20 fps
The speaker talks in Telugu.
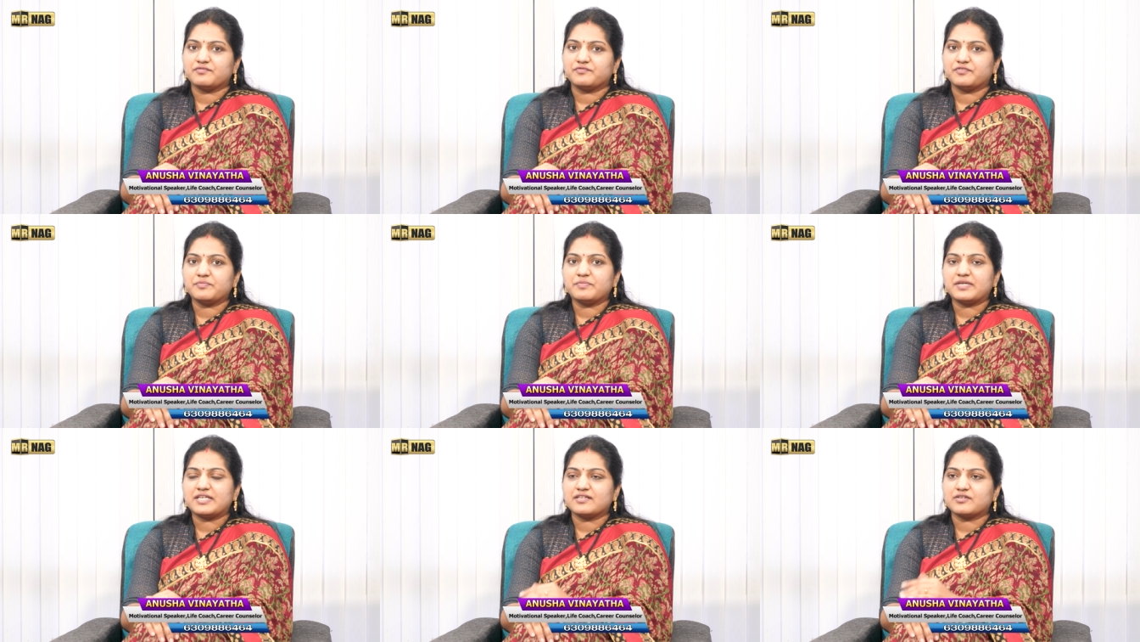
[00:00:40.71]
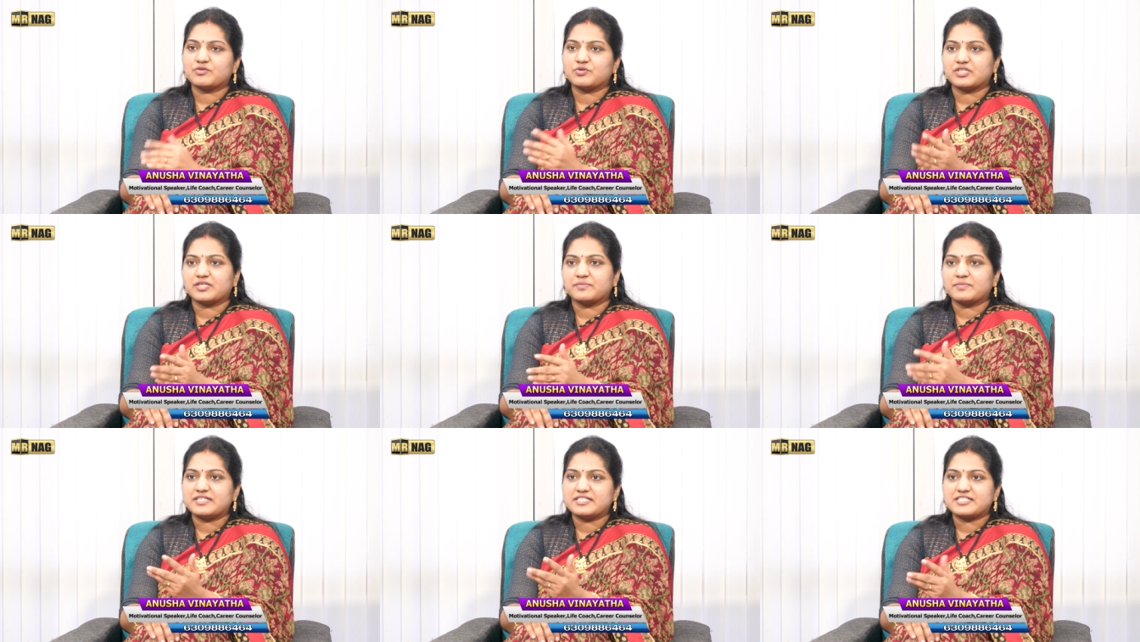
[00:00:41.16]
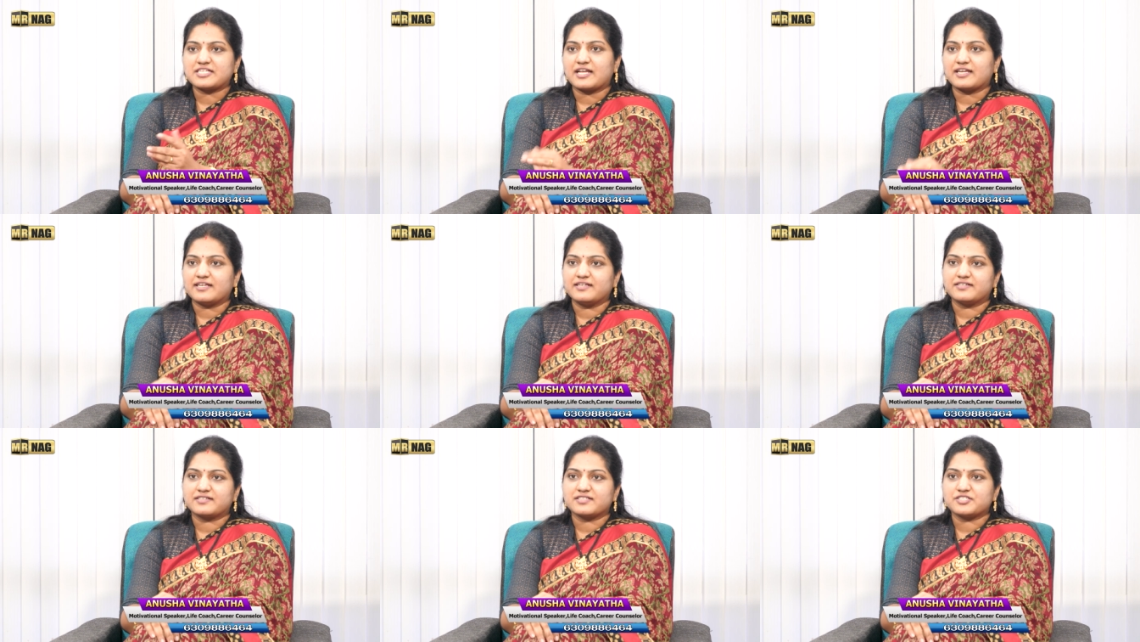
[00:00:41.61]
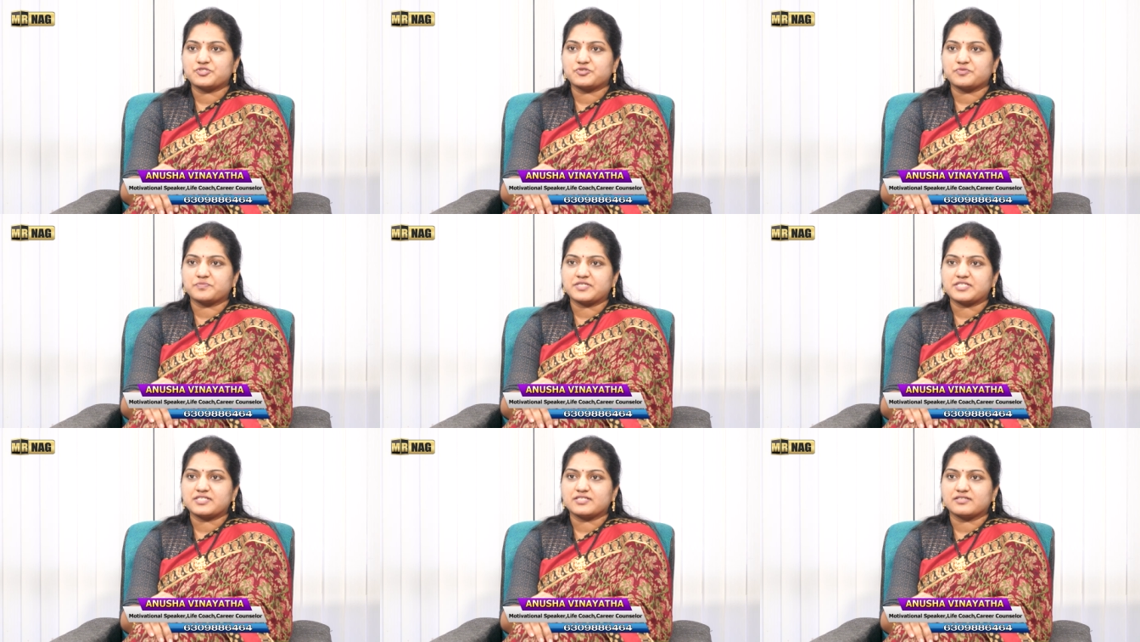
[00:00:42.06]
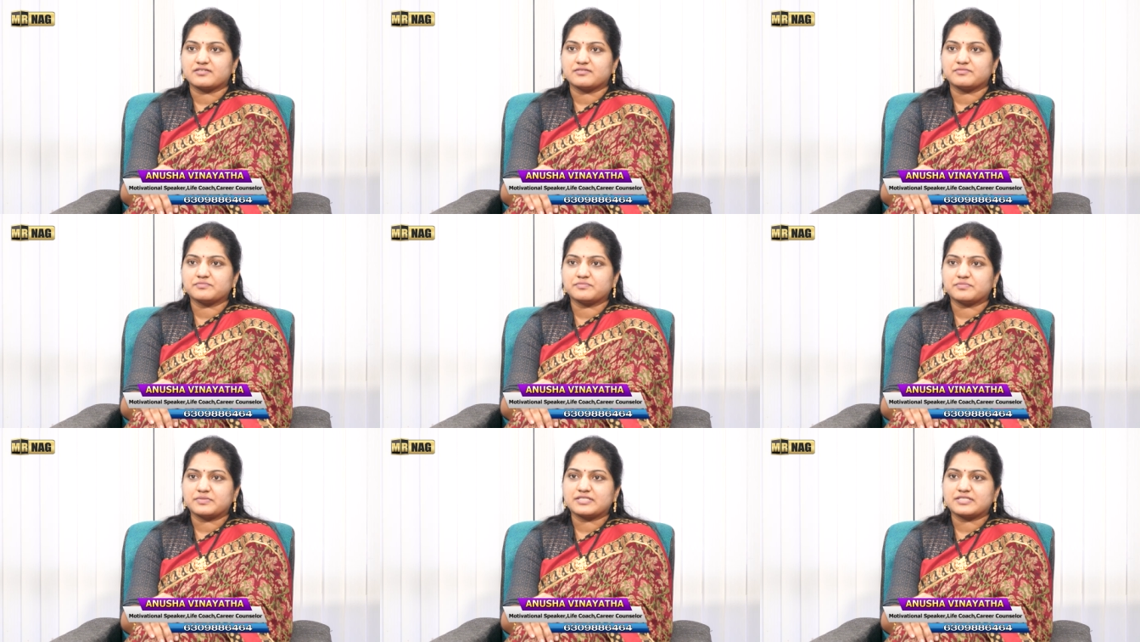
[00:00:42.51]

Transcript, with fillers: విమెన్ కొంతమంది చాలా ఇంట్రెస్ట్ చూపించారు